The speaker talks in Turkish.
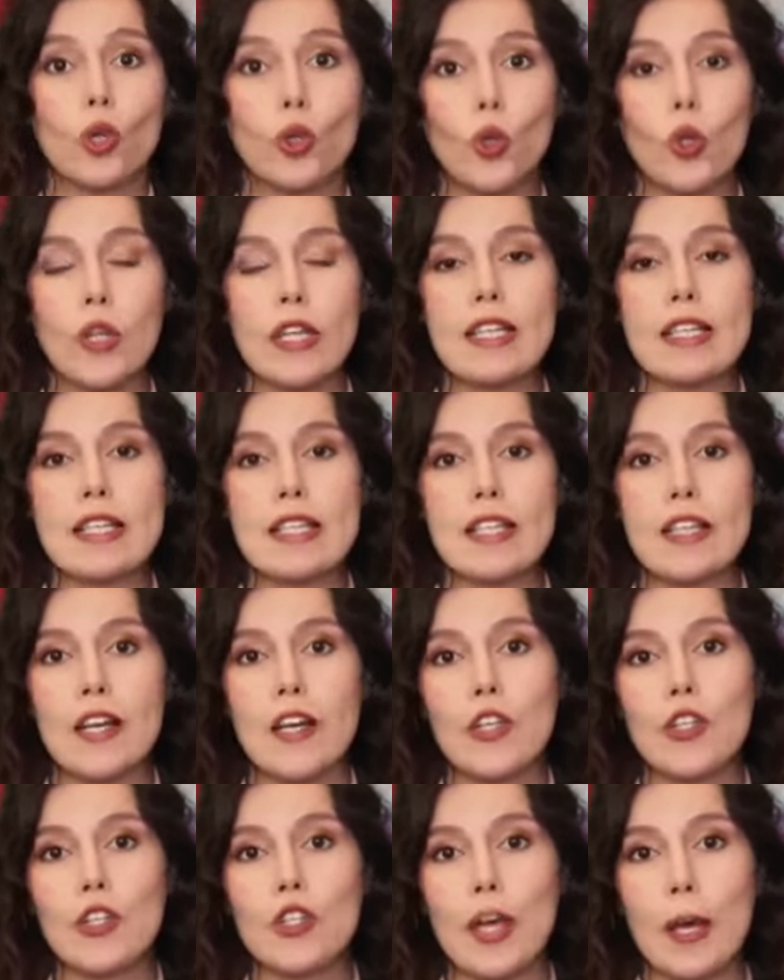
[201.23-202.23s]

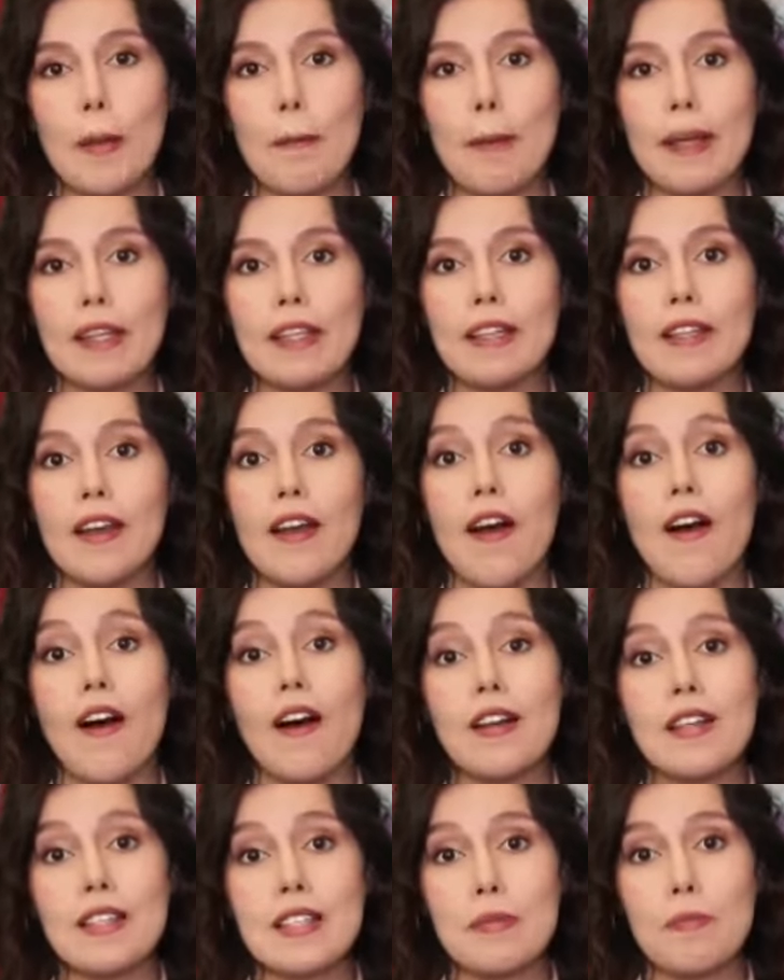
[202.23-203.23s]
Dolayısıyla CHP'de de
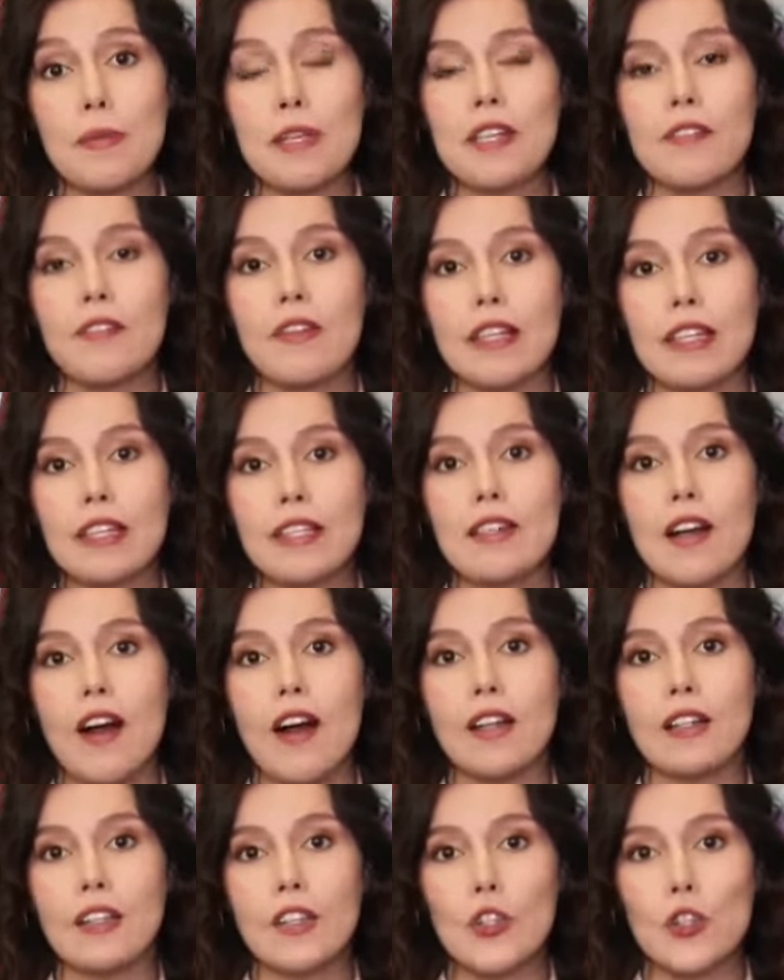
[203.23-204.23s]
az bir vakit
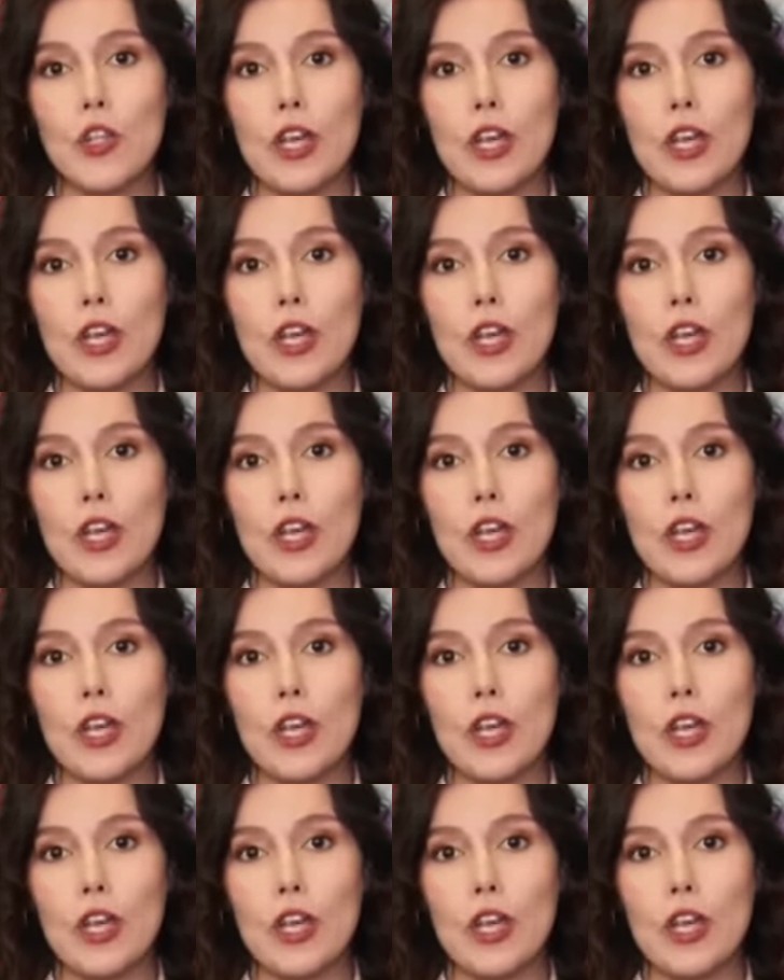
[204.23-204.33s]
kaldı.